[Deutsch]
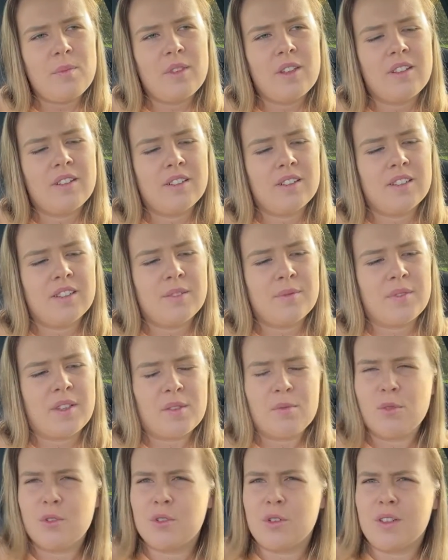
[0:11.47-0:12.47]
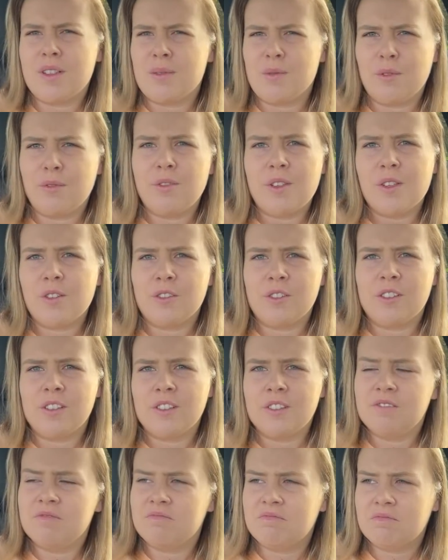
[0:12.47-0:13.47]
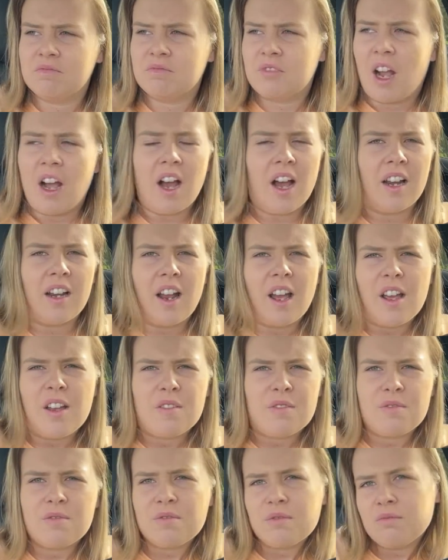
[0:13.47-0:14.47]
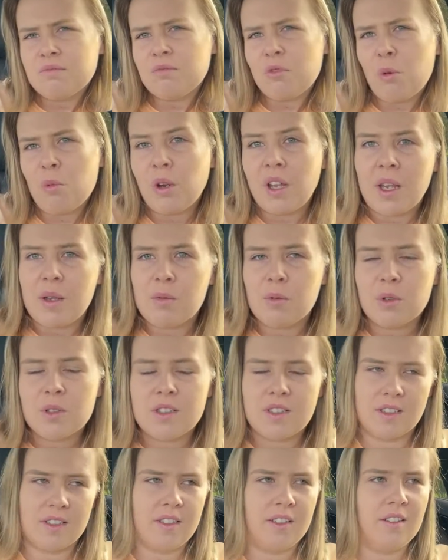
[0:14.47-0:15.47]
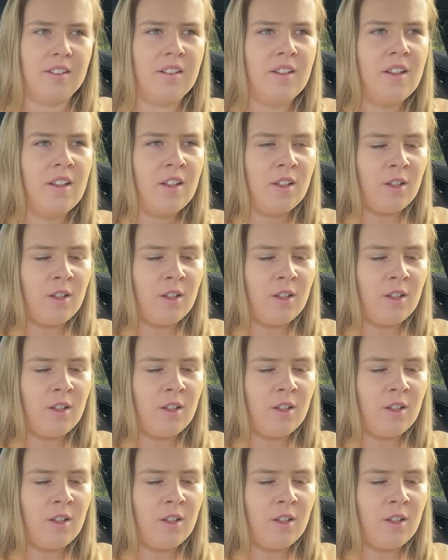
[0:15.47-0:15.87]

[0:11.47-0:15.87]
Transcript: ähm, das muss trotzdem irgendwie so eine Car-Life-Umgebung sein.